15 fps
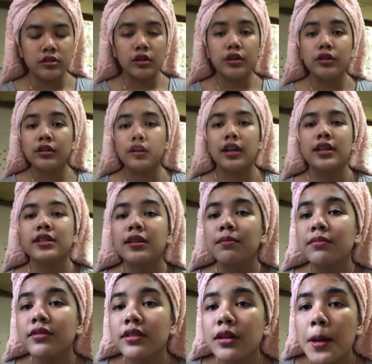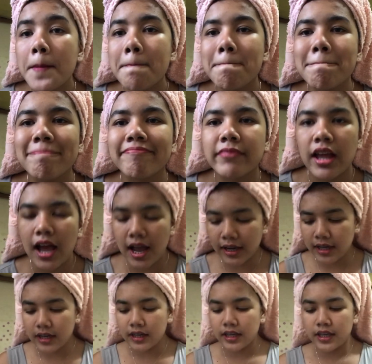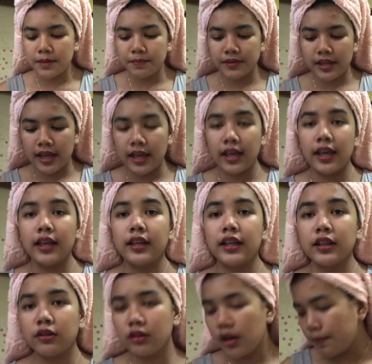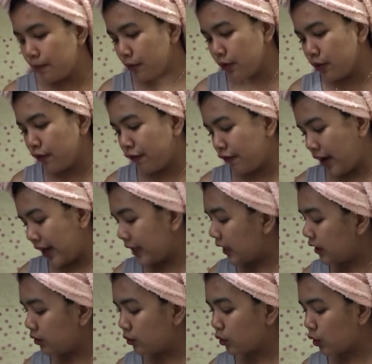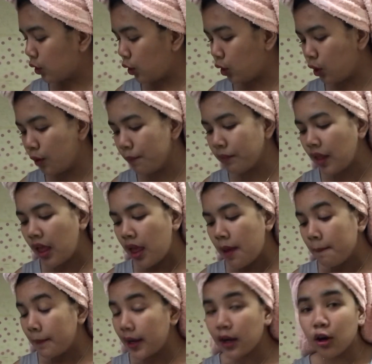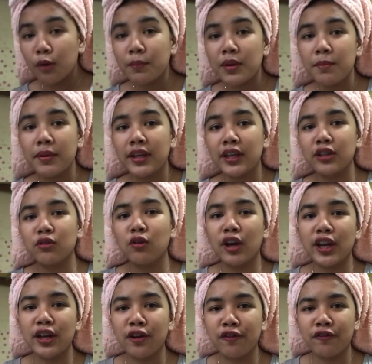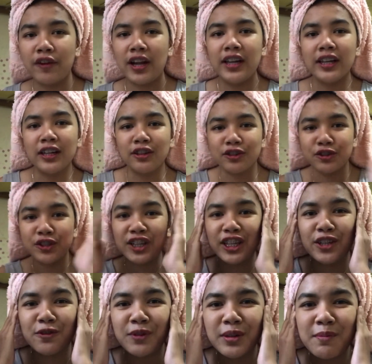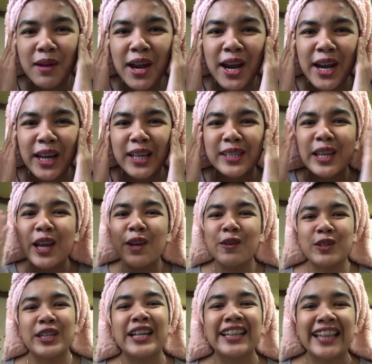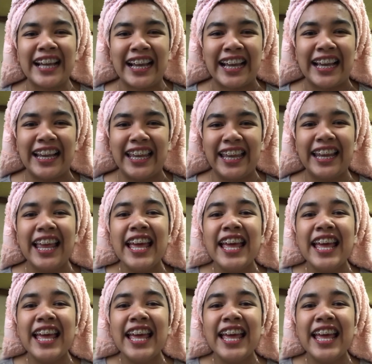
So, yun guys, tapos ng aking lips. And ito na po yung final look ko. Pero, bibigyan ko kayo ng final together with my hair kasi ayaw ko siyang tanggalin.